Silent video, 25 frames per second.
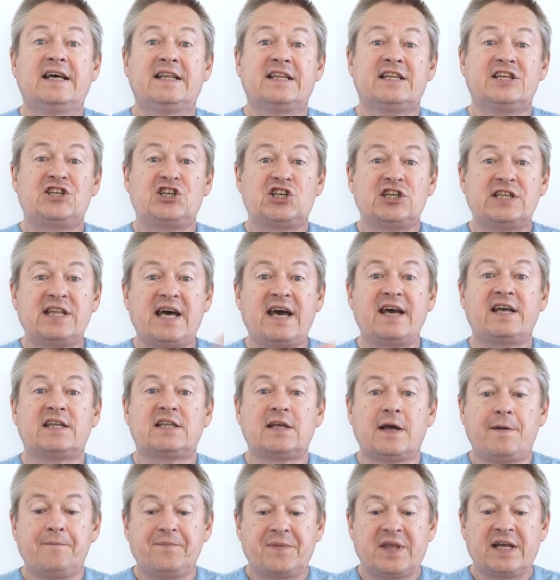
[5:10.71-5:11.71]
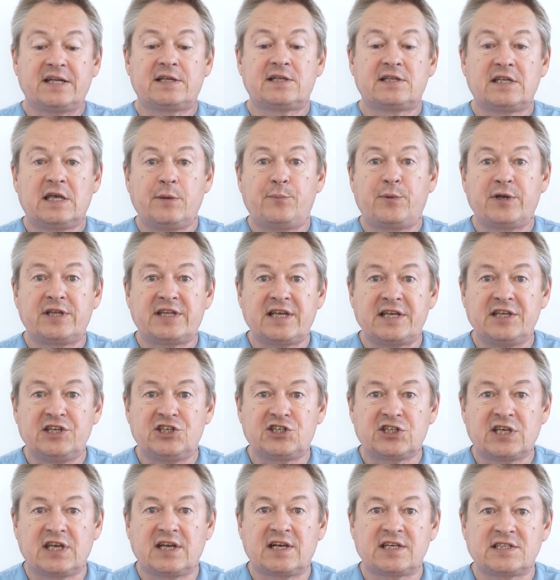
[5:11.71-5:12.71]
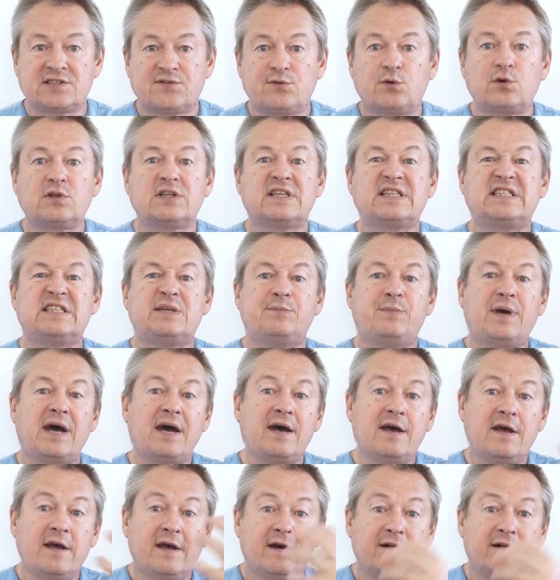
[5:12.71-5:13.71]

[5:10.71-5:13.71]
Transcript: начинает этот гипертонический раствор на себя